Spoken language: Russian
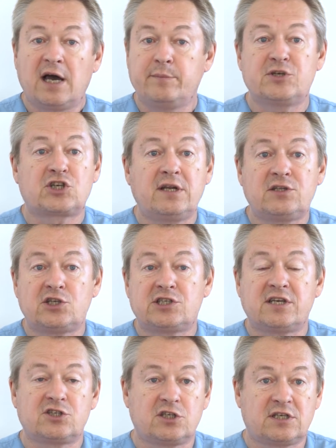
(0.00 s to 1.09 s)
а
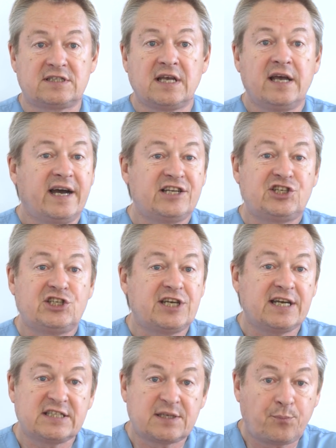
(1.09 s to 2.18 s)
межклеточная жидкость
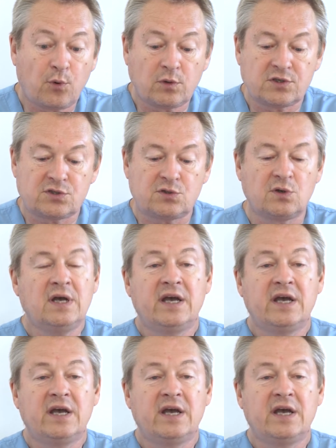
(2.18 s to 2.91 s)
очищается полностью,